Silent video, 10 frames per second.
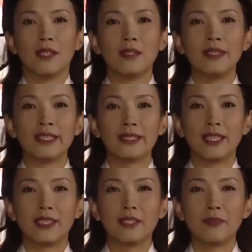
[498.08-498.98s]
而你
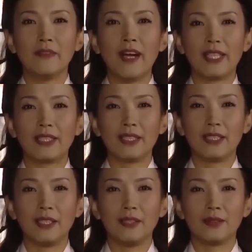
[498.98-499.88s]
这一个外地
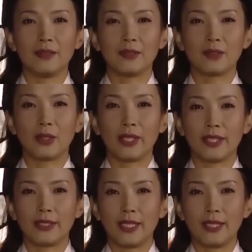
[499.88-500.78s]
人，
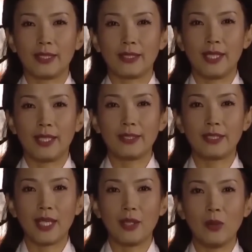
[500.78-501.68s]
给这里带
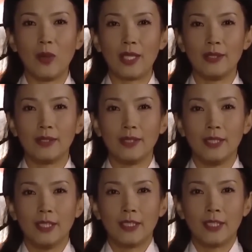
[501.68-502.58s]
来了战乱，
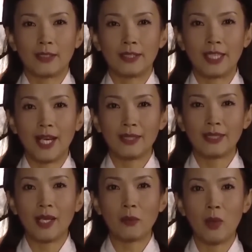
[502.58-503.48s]
让
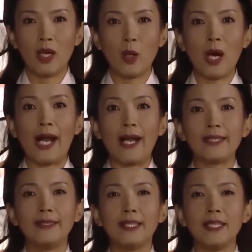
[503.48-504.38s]
家家过火
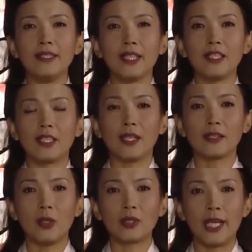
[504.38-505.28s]
海，人人上
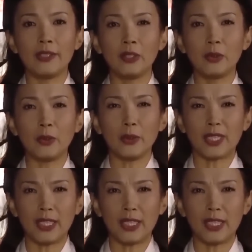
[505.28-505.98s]
刀山，你于